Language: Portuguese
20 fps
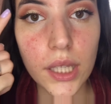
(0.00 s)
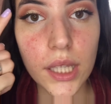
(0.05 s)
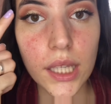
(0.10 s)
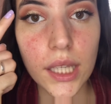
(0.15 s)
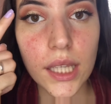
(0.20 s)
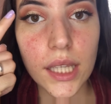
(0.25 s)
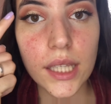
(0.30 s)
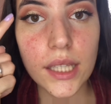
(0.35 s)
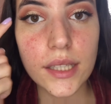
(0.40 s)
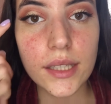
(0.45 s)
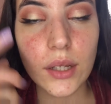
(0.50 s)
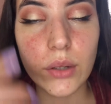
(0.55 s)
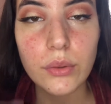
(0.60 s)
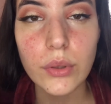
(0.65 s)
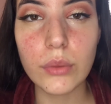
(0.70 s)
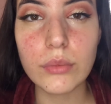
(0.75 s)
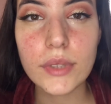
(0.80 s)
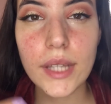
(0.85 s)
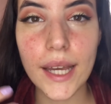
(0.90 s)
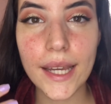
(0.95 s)
então
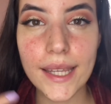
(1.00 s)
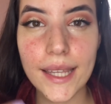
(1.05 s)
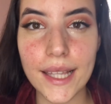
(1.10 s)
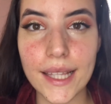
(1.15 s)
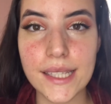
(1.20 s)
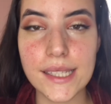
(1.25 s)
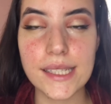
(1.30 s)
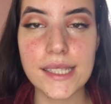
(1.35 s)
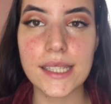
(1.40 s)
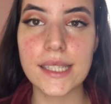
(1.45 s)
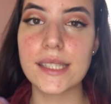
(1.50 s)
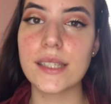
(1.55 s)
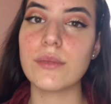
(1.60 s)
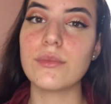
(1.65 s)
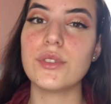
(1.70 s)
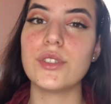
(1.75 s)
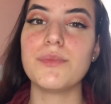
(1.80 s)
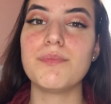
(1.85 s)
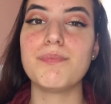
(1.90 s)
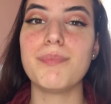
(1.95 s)
não dá aquela sensação
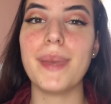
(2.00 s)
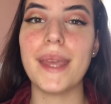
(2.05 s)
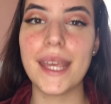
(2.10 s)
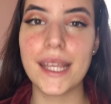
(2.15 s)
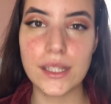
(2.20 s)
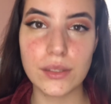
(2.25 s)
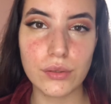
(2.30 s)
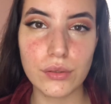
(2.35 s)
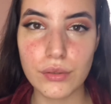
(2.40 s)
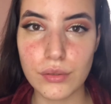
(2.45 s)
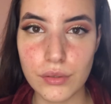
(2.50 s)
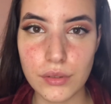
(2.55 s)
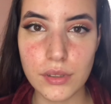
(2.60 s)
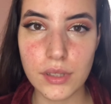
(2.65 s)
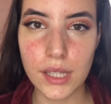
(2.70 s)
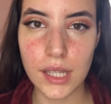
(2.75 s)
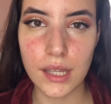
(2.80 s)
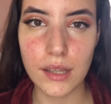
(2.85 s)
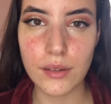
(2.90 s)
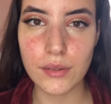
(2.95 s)
de peso nos
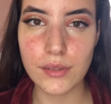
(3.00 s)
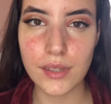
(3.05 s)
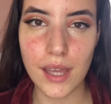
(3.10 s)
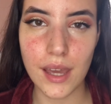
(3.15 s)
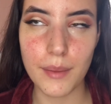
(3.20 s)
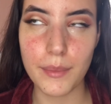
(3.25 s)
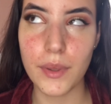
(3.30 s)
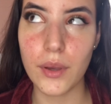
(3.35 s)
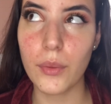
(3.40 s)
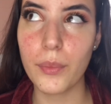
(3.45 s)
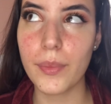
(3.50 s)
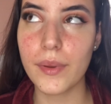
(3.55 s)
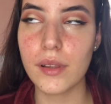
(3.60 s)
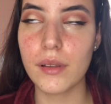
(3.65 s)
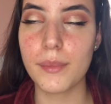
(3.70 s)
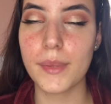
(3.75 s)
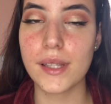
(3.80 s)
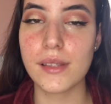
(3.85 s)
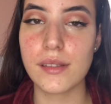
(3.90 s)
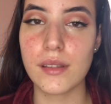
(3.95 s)
cílios, sabe? Eu, pelo
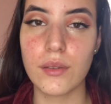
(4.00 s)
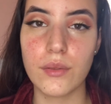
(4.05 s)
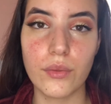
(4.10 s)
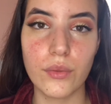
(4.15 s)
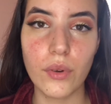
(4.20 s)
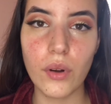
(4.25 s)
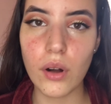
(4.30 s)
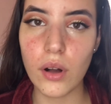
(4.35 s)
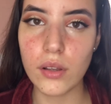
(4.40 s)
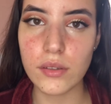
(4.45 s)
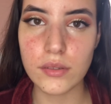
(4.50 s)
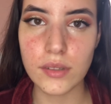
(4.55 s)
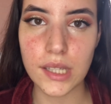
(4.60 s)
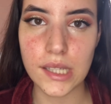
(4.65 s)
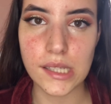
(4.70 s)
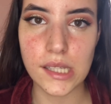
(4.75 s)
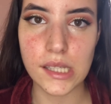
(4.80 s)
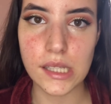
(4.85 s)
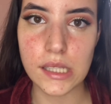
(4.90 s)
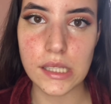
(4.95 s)
menos, não gosto
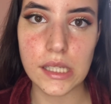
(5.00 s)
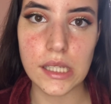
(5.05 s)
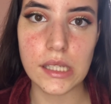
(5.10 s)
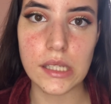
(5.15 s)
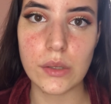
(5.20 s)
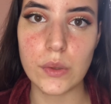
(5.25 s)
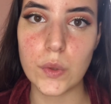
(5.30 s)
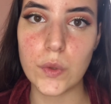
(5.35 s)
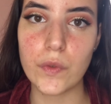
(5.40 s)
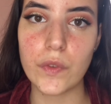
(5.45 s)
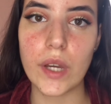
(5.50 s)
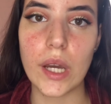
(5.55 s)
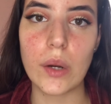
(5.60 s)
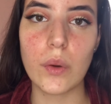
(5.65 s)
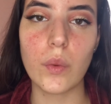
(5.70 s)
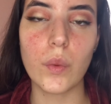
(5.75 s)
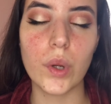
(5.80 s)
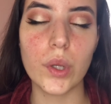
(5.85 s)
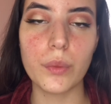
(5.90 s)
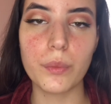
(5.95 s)
dessa sensação de ficar
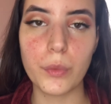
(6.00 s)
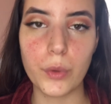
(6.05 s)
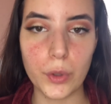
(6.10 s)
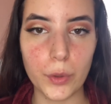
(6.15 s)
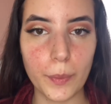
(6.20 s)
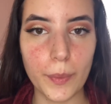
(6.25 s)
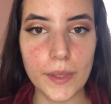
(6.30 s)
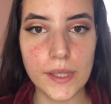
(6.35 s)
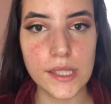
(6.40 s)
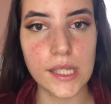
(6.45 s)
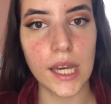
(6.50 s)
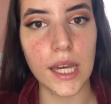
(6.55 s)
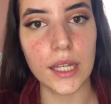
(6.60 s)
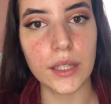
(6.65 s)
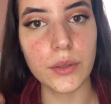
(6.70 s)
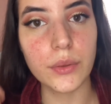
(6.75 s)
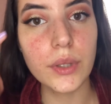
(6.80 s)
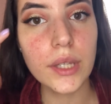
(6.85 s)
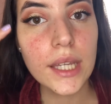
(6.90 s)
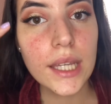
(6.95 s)
com o olho muito
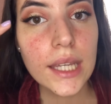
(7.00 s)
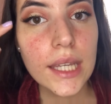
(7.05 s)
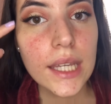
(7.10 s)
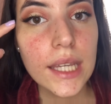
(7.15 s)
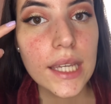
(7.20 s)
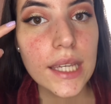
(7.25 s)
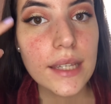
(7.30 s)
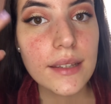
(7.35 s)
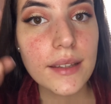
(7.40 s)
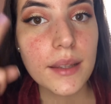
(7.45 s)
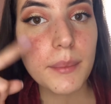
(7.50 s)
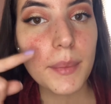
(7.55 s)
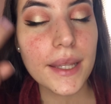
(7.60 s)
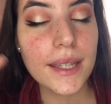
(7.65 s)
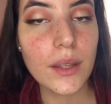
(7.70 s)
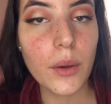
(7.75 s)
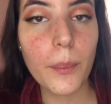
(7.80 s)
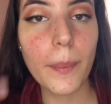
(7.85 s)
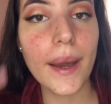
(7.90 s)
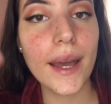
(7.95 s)
pesado e também
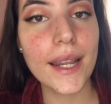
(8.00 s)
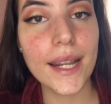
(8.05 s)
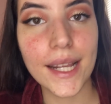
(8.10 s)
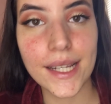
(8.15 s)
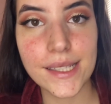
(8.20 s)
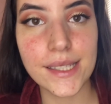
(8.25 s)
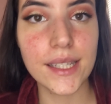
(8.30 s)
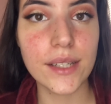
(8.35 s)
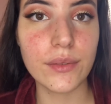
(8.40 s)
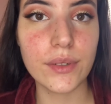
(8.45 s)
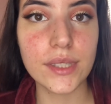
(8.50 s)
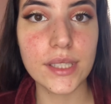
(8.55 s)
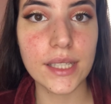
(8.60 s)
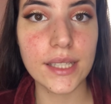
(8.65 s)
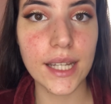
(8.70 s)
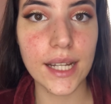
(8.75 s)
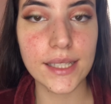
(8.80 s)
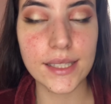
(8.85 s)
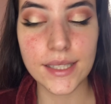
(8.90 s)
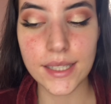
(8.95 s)
não parece que você
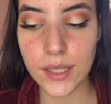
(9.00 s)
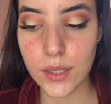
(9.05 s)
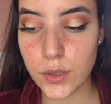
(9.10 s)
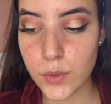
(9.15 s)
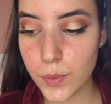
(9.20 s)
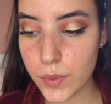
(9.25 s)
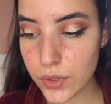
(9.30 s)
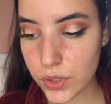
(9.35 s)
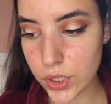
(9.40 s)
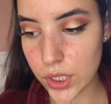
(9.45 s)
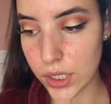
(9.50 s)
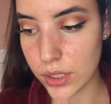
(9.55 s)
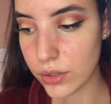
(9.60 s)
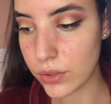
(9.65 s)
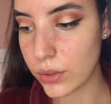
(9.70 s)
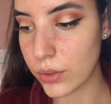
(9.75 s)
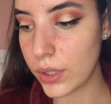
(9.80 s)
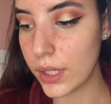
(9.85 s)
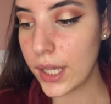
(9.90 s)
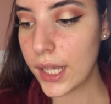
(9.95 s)
tá de cílios
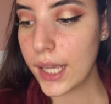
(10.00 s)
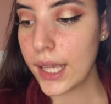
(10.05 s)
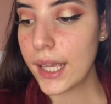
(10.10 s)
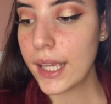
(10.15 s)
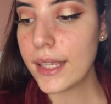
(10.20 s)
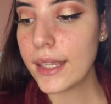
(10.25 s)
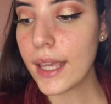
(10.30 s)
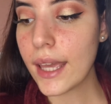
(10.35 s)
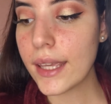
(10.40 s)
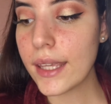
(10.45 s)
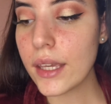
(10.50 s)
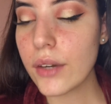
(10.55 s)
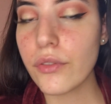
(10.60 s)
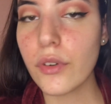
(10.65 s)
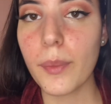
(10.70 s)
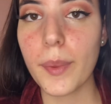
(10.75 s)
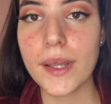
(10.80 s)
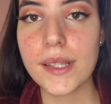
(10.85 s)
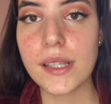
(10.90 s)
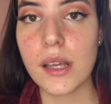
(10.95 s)
postiço. E aí eu vou
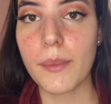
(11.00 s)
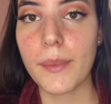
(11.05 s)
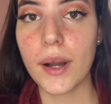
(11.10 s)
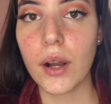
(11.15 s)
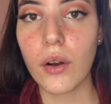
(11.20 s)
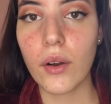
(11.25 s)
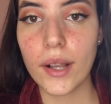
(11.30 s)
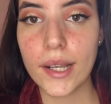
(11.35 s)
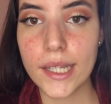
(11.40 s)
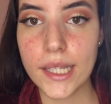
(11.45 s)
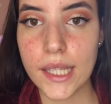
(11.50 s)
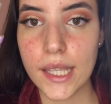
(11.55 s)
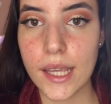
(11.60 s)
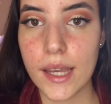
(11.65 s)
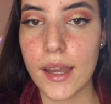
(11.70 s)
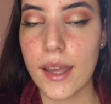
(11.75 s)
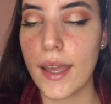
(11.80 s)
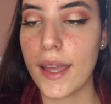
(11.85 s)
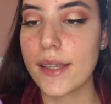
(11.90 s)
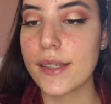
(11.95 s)
passar uma
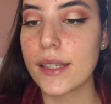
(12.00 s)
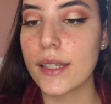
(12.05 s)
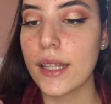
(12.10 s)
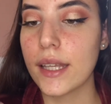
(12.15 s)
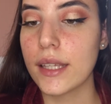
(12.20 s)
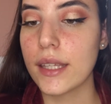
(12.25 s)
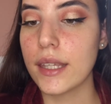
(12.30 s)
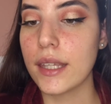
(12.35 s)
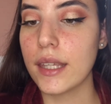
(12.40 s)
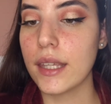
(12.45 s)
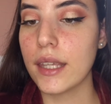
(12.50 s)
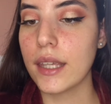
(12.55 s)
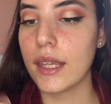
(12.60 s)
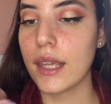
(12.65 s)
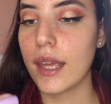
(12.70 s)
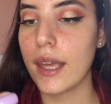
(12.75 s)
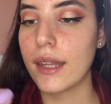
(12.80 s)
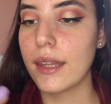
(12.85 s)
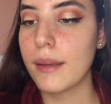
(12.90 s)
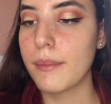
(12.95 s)
colinha, essa daqui
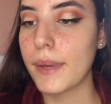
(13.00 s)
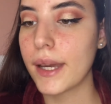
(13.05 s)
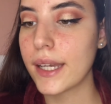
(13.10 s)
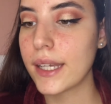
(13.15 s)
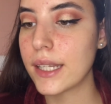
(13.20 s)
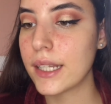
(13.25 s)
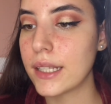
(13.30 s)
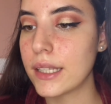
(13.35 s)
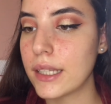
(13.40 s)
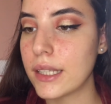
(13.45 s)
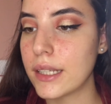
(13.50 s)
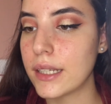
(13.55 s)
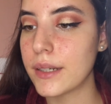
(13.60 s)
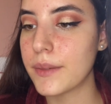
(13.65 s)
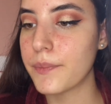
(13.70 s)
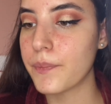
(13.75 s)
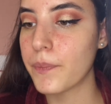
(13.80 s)
é da Macrylan,